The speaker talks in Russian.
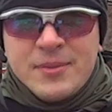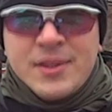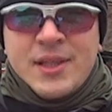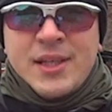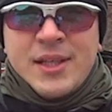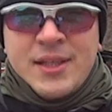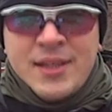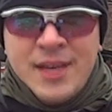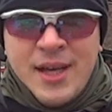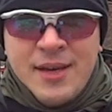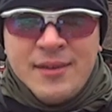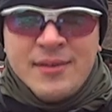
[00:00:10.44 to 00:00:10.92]

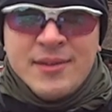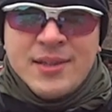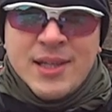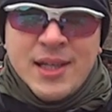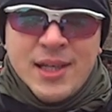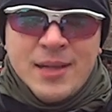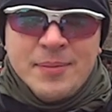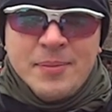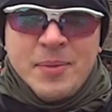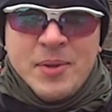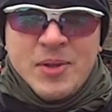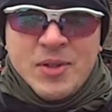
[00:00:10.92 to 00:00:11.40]
и я,
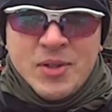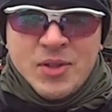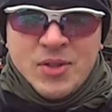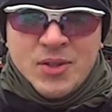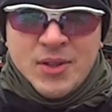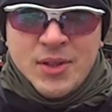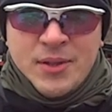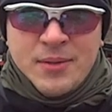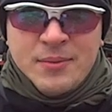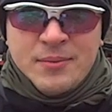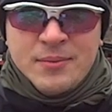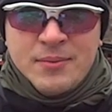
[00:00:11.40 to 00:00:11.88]
Виталий
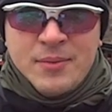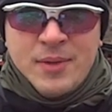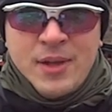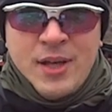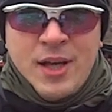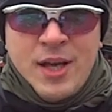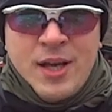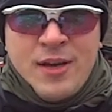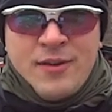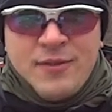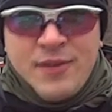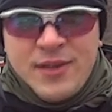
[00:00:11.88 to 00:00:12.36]
Печенко.
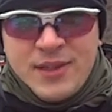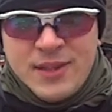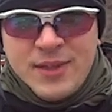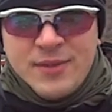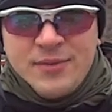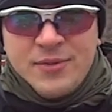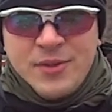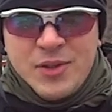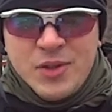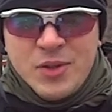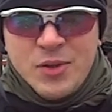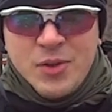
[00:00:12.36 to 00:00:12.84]
В этом
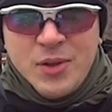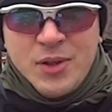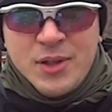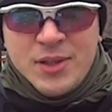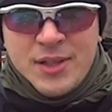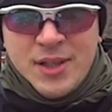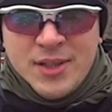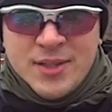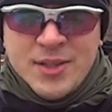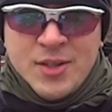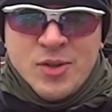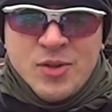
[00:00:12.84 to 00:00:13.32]
видео
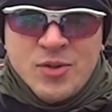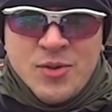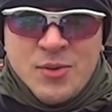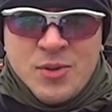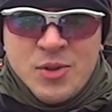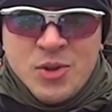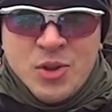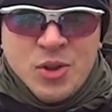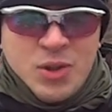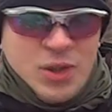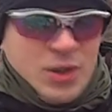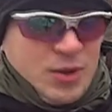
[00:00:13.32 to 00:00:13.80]
я расскажу вам,
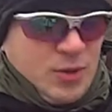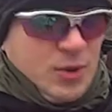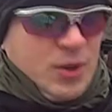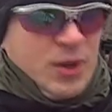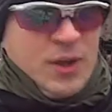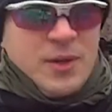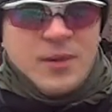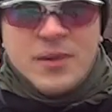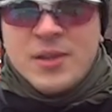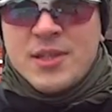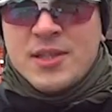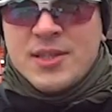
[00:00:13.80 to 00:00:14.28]
что
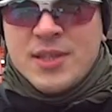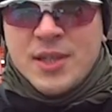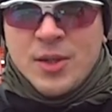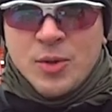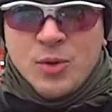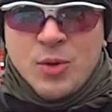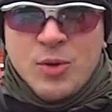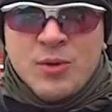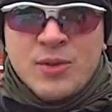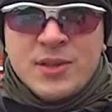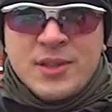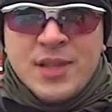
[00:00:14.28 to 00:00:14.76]
такое
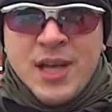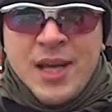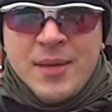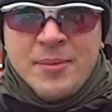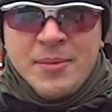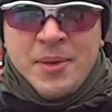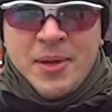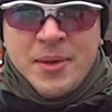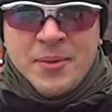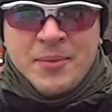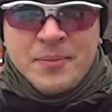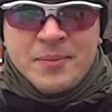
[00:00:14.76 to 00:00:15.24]
стрелковый
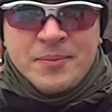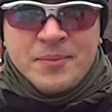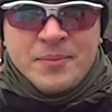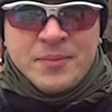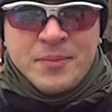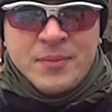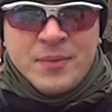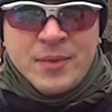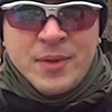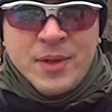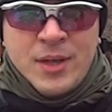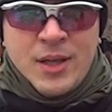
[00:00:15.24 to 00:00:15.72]
таймер.
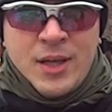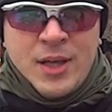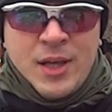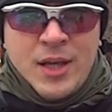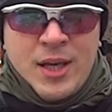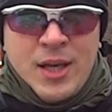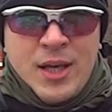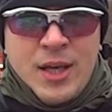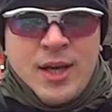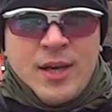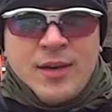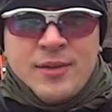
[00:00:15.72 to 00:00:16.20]

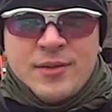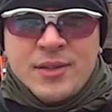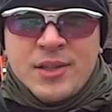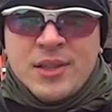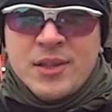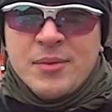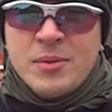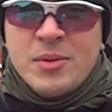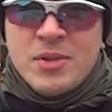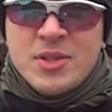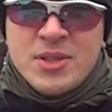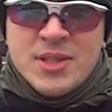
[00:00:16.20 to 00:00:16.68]
В
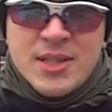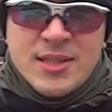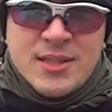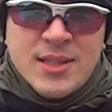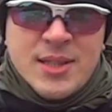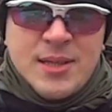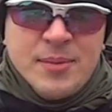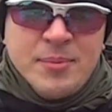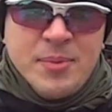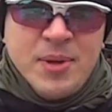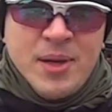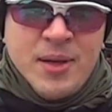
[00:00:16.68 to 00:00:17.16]
динамической
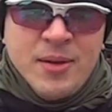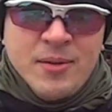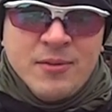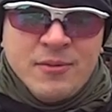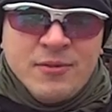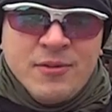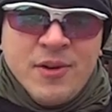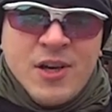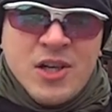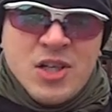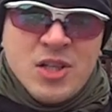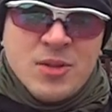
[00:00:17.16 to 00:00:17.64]
стрельбе
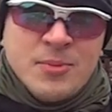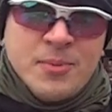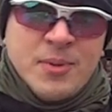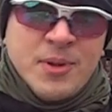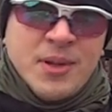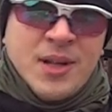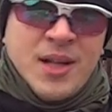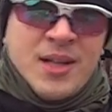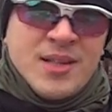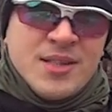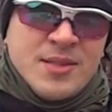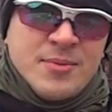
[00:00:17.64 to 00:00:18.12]
важен
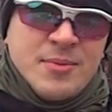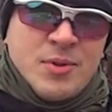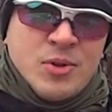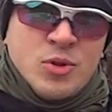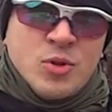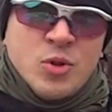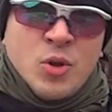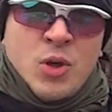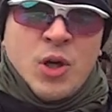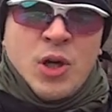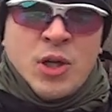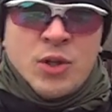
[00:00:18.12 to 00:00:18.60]
баланс
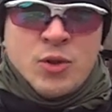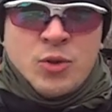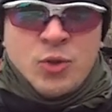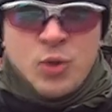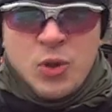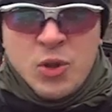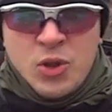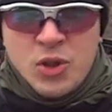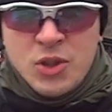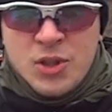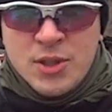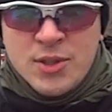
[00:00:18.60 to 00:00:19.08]
между
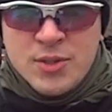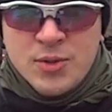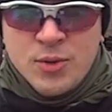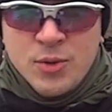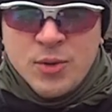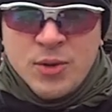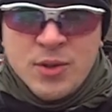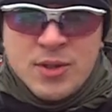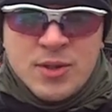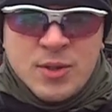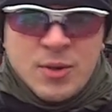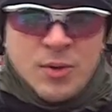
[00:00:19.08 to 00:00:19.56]

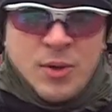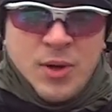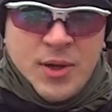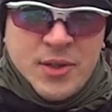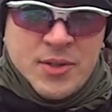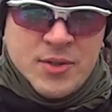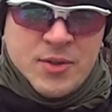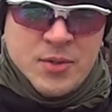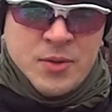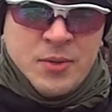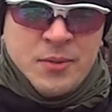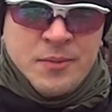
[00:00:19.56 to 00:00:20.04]
точностью и
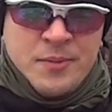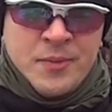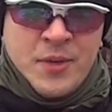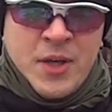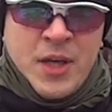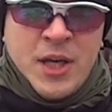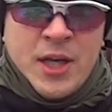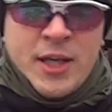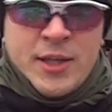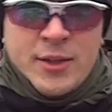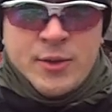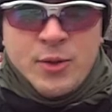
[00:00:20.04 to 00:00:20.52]
скоростью.
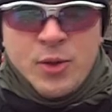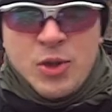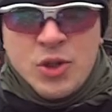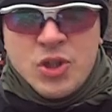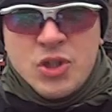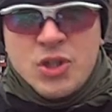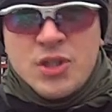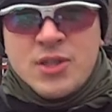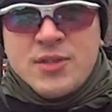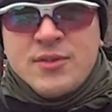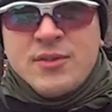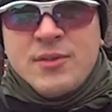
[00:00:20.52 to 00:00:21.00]

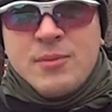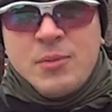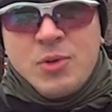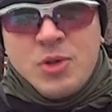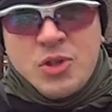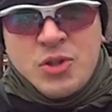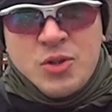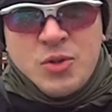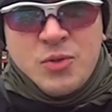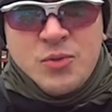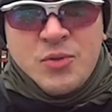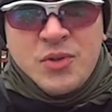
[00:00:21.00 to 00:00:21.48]
Точность вы
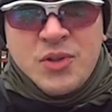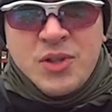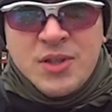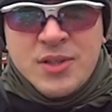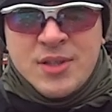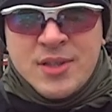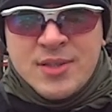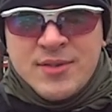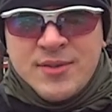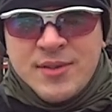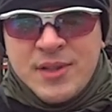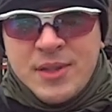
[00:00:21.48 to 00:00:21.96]
можете увидеть
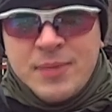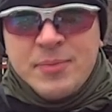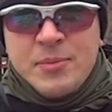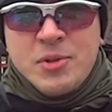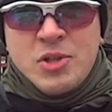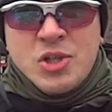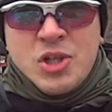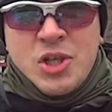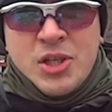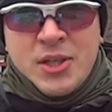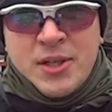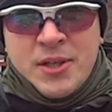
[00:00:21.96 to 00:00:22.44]
на своих
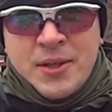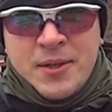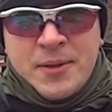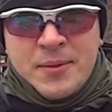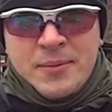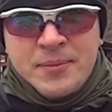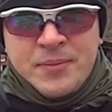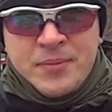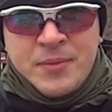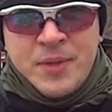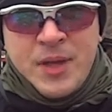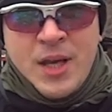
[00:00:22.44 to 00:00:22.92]
мишенях,
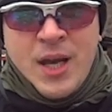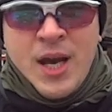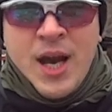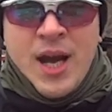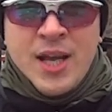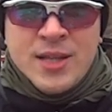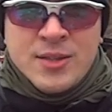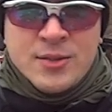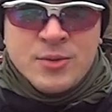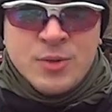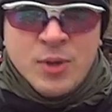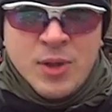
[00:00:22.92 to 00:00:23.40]

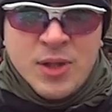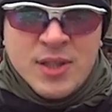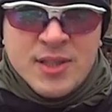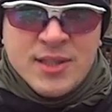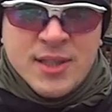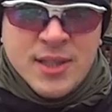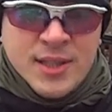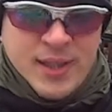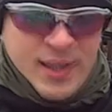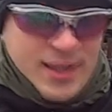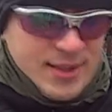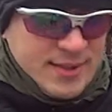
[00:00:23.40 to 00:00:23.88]
а скорость
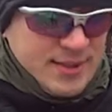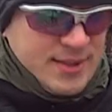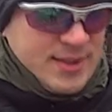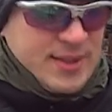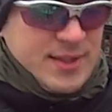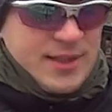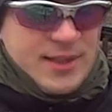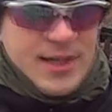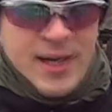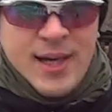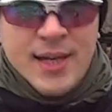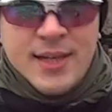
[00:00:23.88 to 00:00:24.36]
как раз
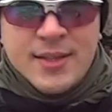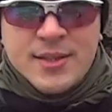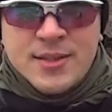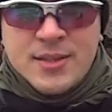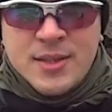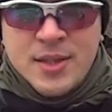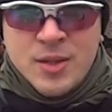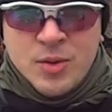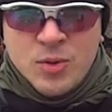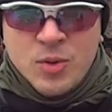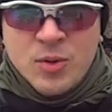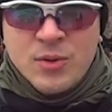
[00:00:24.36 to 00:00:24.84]
засекает
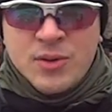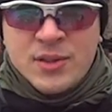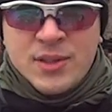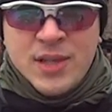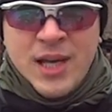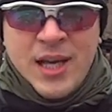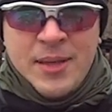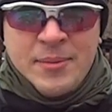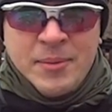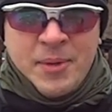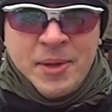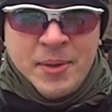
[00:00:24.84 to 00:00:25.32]
стрелковый
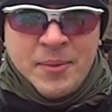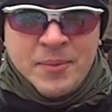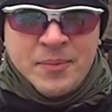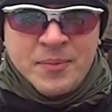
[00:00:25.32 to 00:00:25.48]
таймер.